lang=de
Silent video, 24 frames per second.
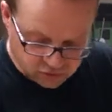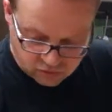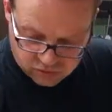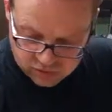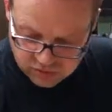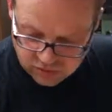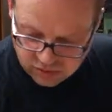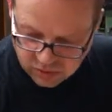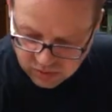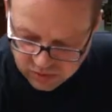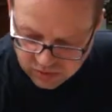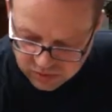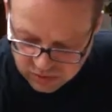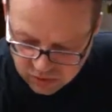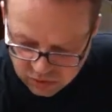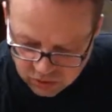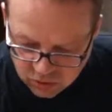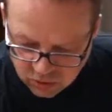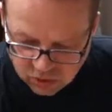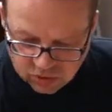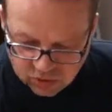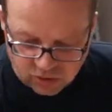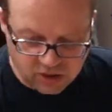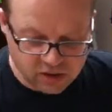Und dann haben wir da
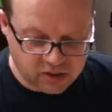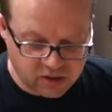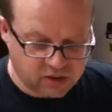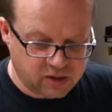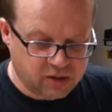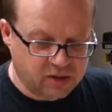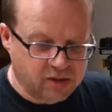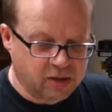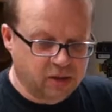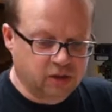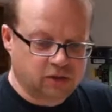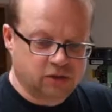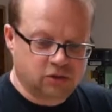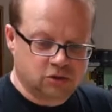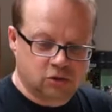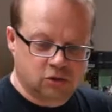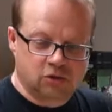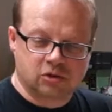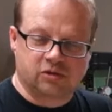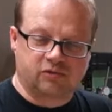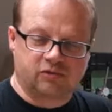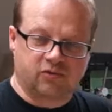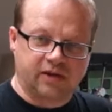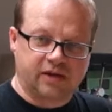noch
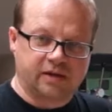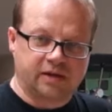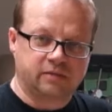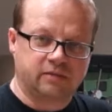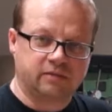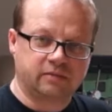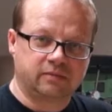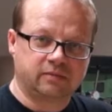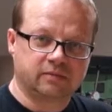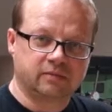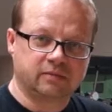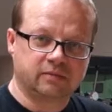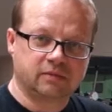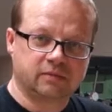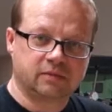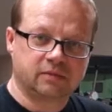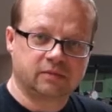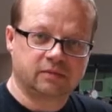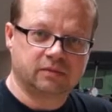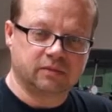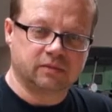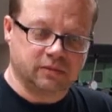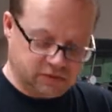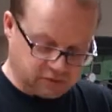Schlüsselfäden.
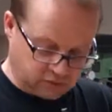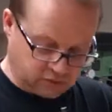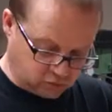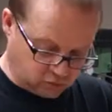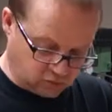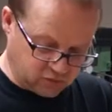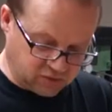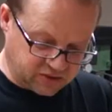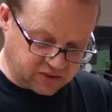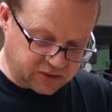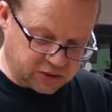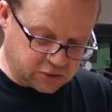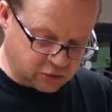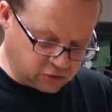Und mit den